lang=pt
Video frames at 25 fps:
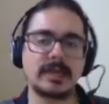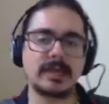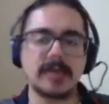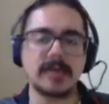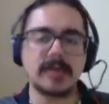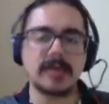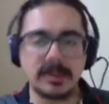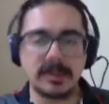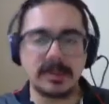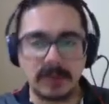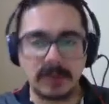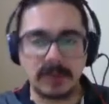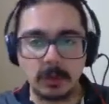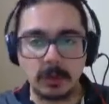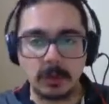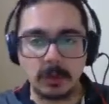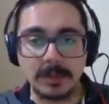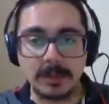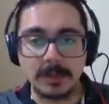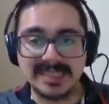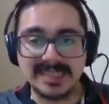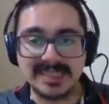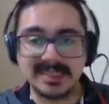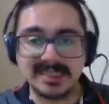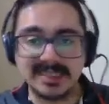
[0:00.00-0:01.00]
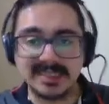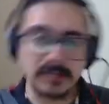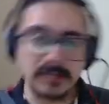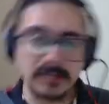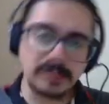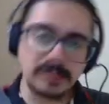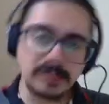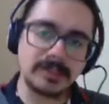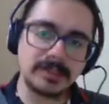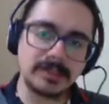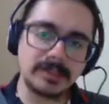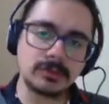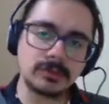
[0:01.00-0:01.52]
A compressão limite do
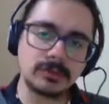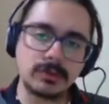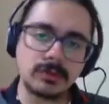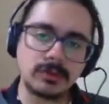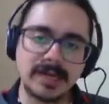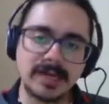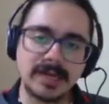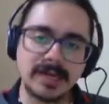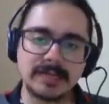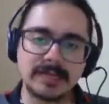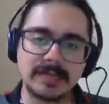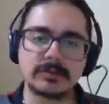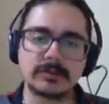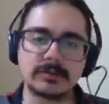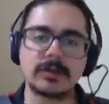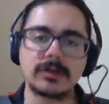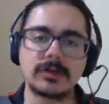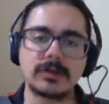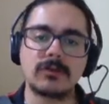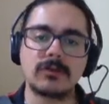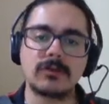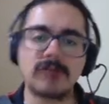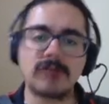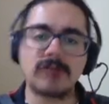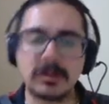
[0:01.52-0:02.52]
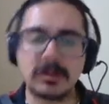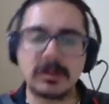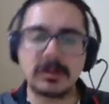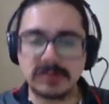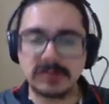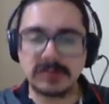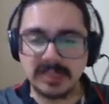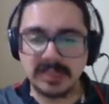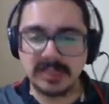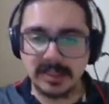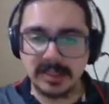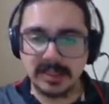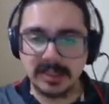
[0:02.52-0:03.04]
concreto vai acontecer
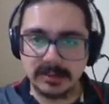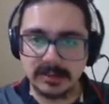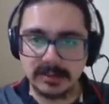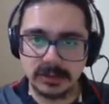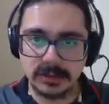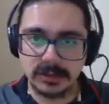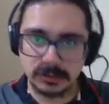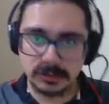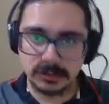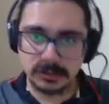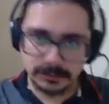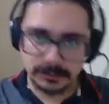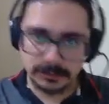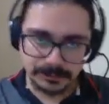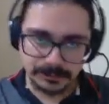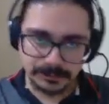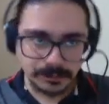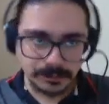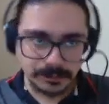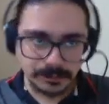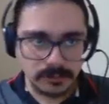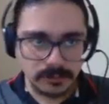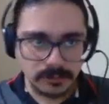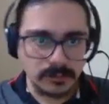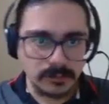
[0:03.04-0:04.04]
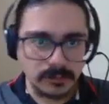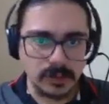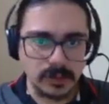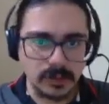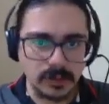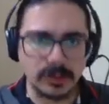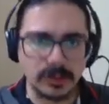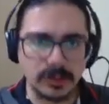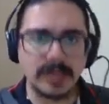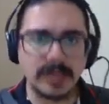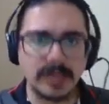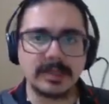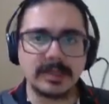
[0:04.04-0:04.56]
antes disso, ok?
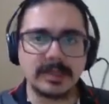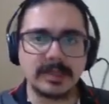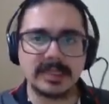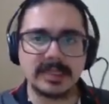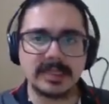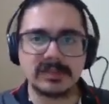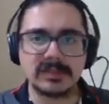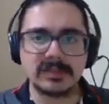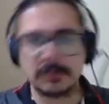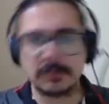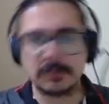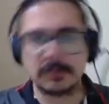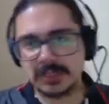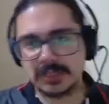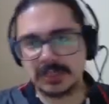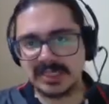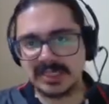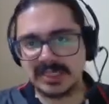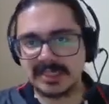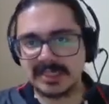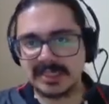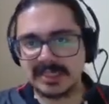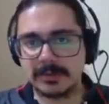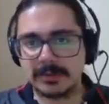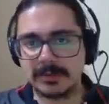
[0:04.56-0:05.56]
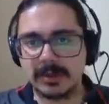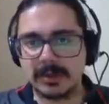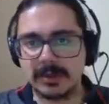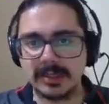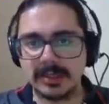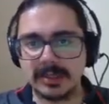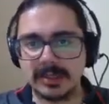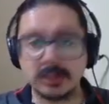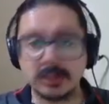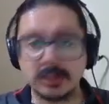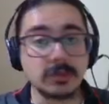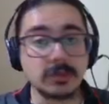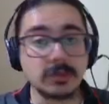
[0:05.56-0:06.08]
Então, vou puxar, quem sabe, agora em azul
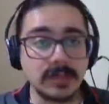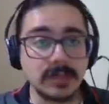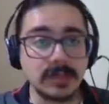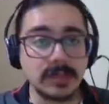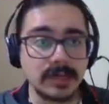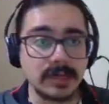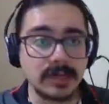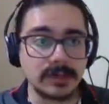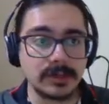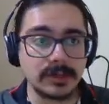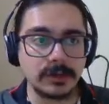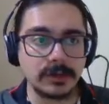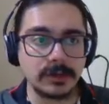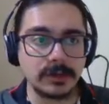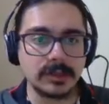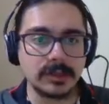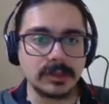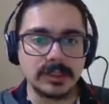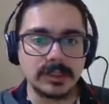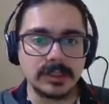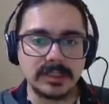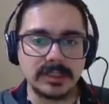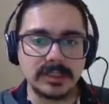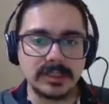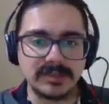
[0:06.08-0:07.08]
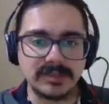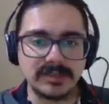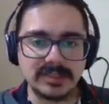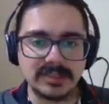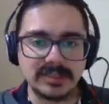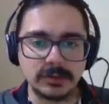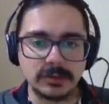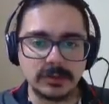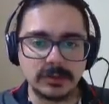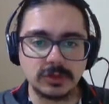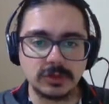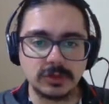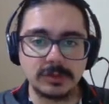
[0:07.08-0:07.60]
claro aqui, ó, vai ser o nosso
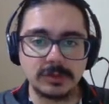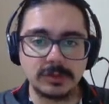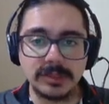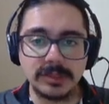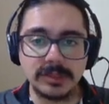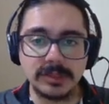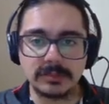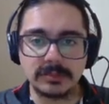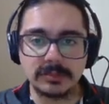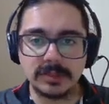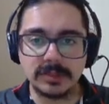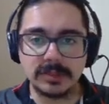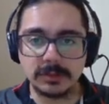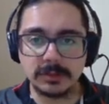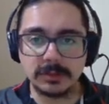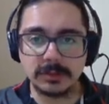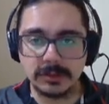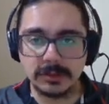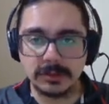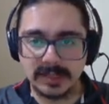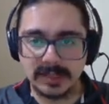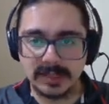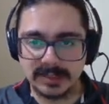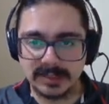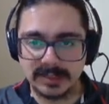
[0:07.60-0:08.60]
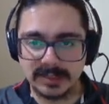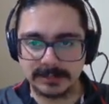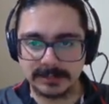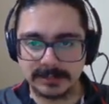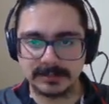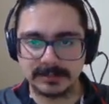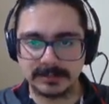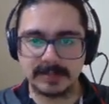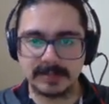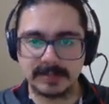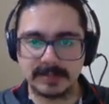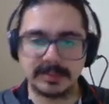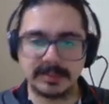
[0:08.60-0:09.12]
domínio de número 3,
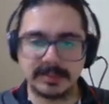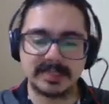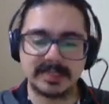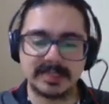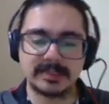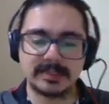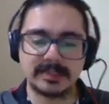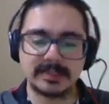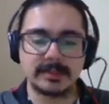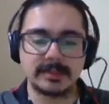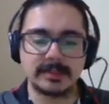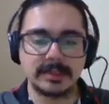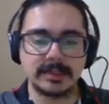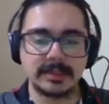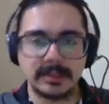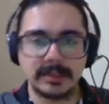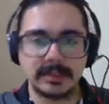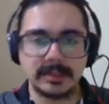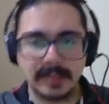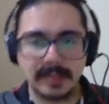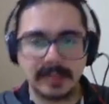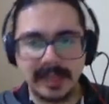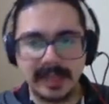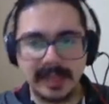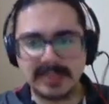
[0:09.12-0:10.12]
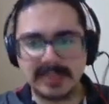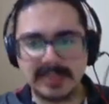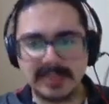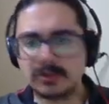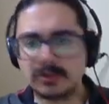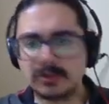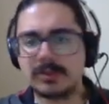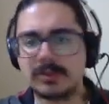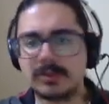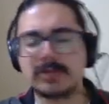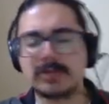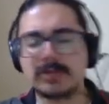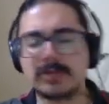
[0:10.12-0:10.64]
beleza? Esse é o domínio,
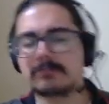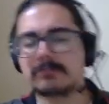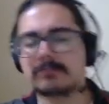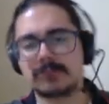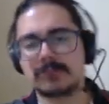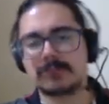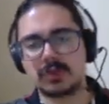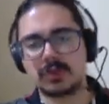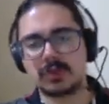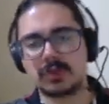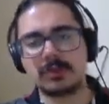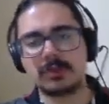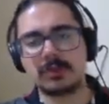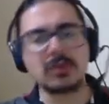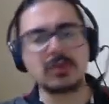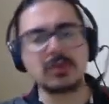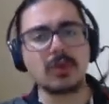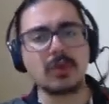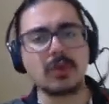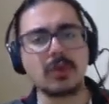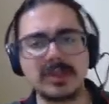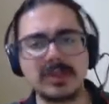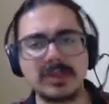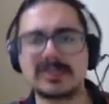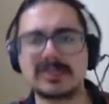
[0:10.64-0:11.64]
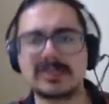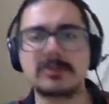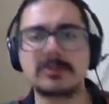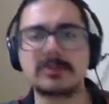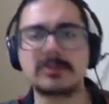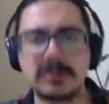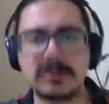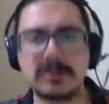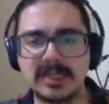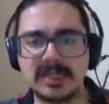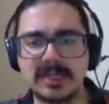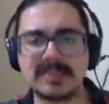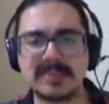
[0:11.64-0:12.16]
domínio 2 e domínio
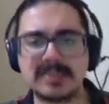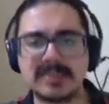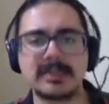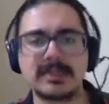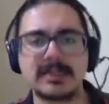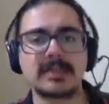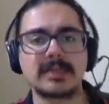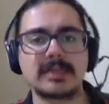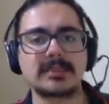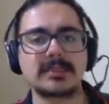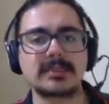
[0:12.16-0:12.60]
3 são os